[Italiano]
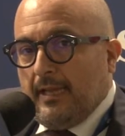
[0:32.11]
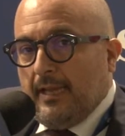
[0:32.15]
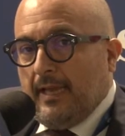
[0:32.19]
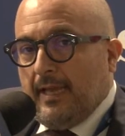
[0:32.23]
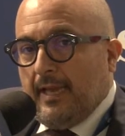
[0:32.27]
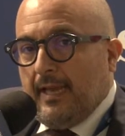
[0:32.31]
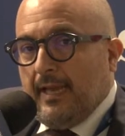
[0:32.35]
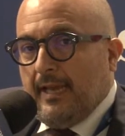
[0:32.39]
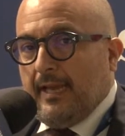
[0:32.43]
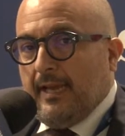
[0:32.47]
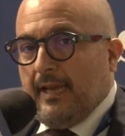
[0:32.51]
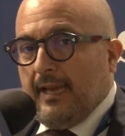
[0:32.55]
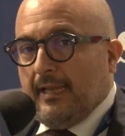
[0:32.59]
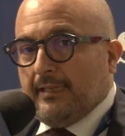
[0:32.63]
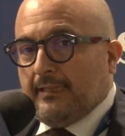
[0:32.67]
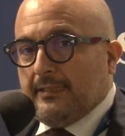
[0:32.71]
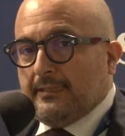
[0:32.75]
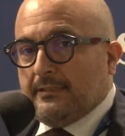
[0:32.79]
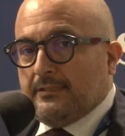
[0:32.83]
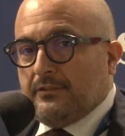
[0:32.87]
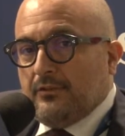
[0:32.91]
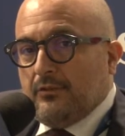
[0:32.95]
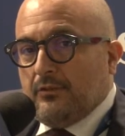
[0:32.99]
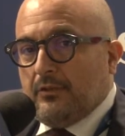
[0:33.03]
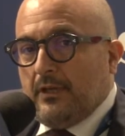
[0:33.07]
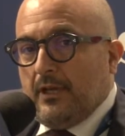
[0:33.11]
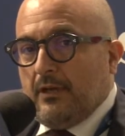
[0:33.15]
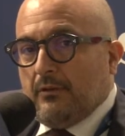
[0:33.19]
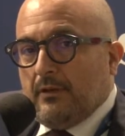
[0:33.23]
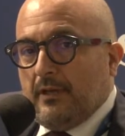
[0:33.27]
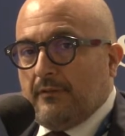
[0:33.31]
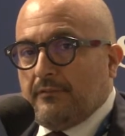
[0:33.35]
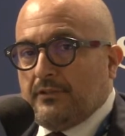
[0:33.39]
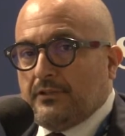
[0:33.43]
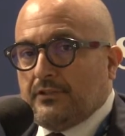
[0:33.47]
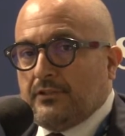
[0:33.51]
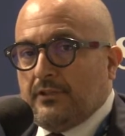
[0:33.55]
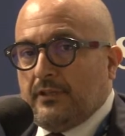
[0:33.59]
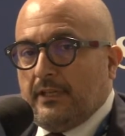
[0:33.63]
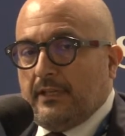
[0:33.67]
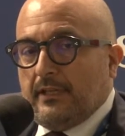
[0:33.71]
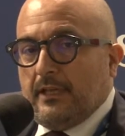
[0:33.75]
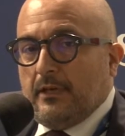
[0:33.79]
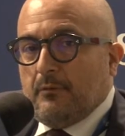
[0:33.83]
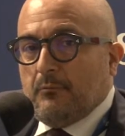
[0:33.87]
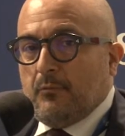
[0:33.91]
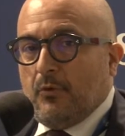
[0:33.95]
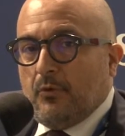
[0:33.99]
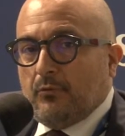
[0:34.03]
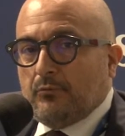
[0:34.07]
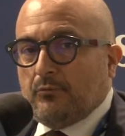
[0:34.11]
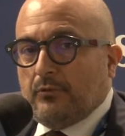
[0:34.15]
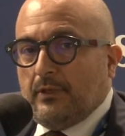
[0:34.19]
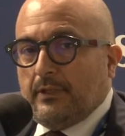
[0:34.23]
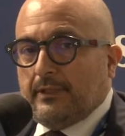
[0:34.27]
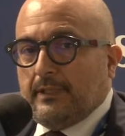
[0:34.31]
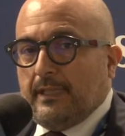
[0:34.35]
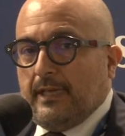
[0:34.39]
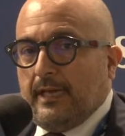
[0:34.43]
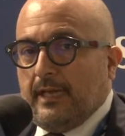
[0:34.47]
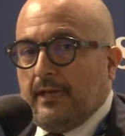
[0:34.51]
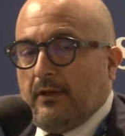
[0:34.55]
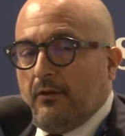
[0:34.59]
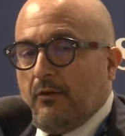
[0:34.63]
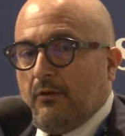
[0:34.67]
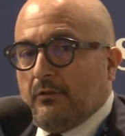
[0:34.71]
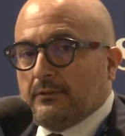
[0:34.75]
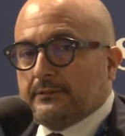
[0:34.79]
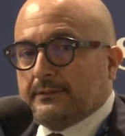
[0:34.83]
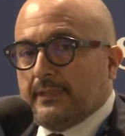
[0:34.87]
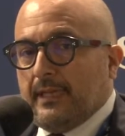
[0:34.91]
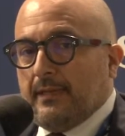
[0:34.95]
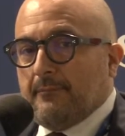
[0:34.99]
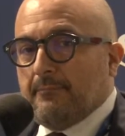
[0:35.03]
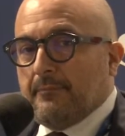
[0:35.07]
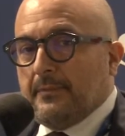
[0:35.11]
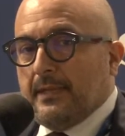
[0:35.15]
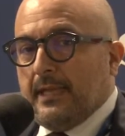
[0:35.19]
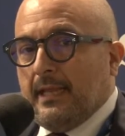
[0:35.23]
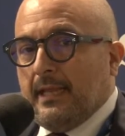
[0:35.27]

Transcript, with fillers: e l'adesione a una visione del mondo e delle cose.